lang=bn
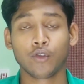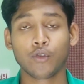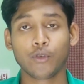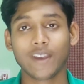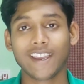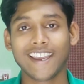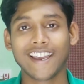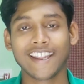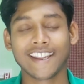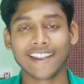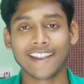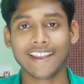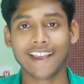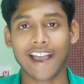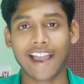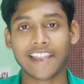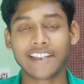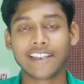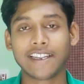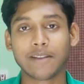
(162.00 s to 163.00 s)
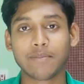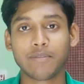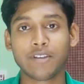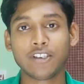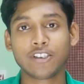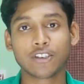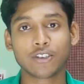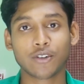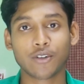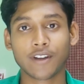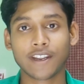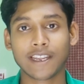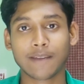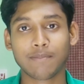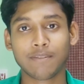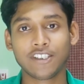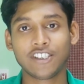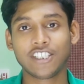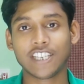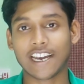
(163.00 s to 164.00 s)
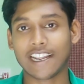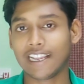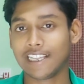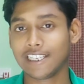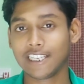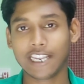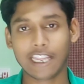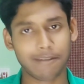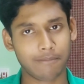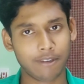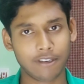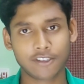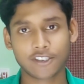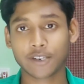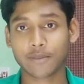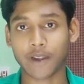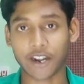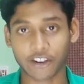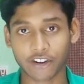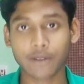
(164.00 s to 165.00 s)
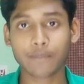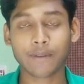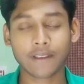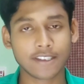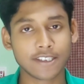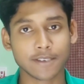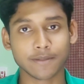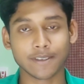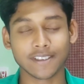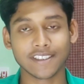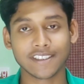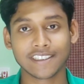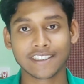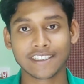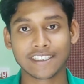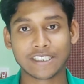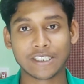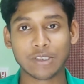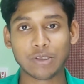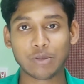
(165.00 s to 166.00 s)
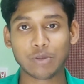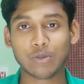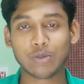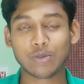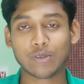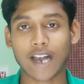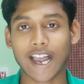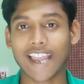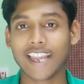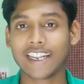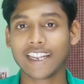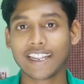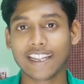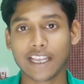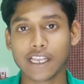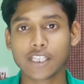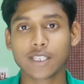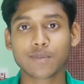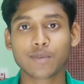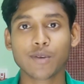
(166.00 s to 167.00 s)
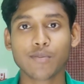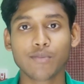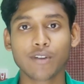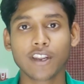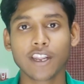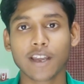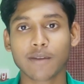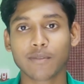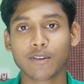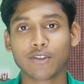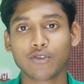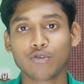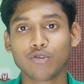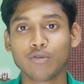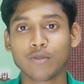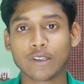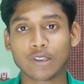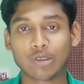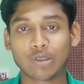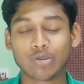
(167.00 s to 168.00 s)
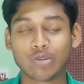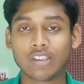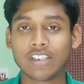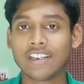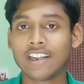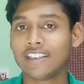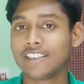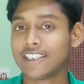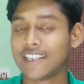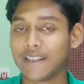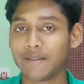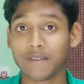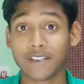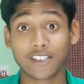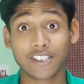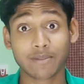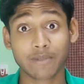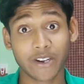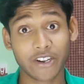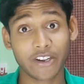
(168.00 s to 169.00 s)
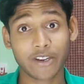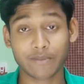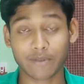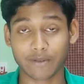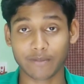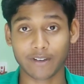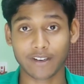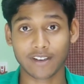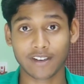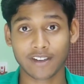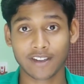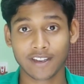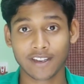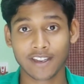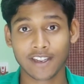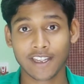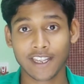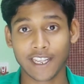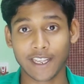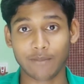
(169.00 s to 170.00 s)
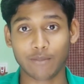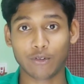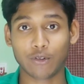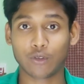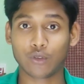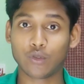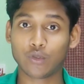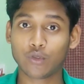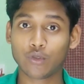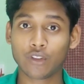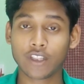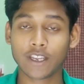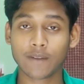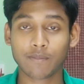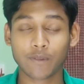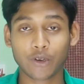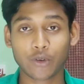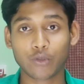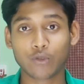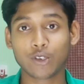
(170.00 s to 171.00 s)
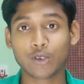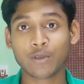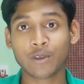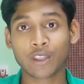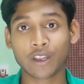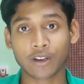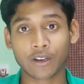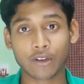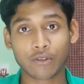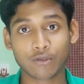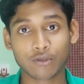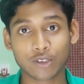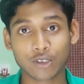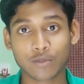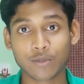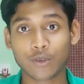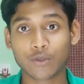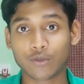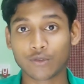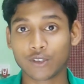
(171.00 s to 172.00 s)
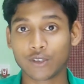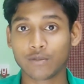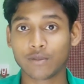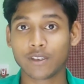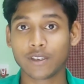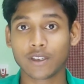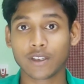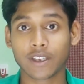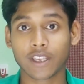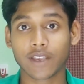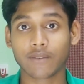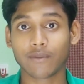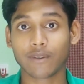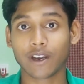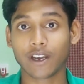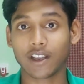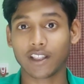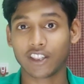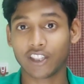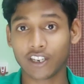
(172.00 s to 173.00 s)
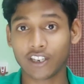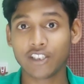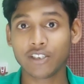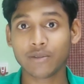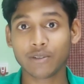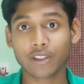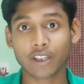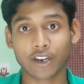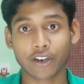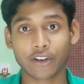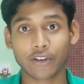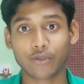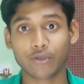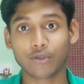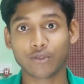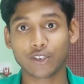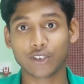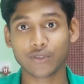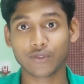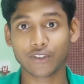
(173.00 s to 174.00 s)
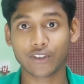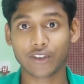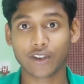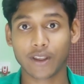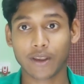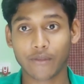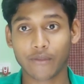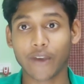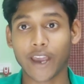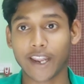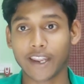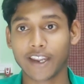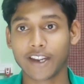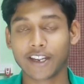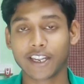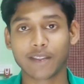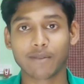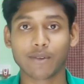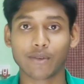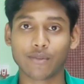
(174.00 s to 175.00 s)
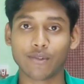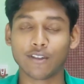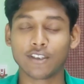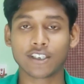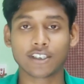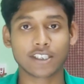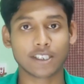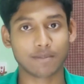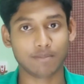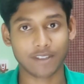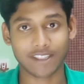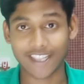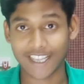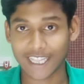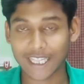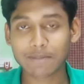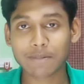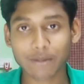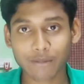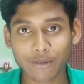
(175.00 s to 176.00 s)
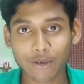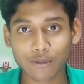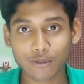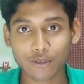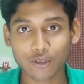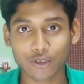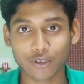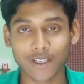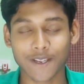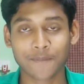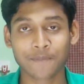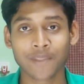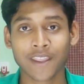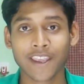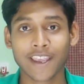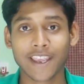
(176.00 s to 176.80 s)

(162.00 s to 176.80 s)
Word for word: তো এখানে আইটেল ভিশন ওয়ানে আপনি চার হাজার এমএইচের ব্যাটারি পেয়ে যাবেন কিন্তু আইডেল এস ফিফটিনে আপনি শুধুমাত্র তিন হাজার এমএইচ এর ব্যাটারি পাবেন এবং দুটোতেই আপনি টু জিবি থার্টি টু জিবি টু জিবি কিংবা থ্রি জিবি থার্টি টু জিবির ভ্যারিয়েন্ট কিংবা ফিচার্স আপনি দেখতে পাবেন অবশ্যই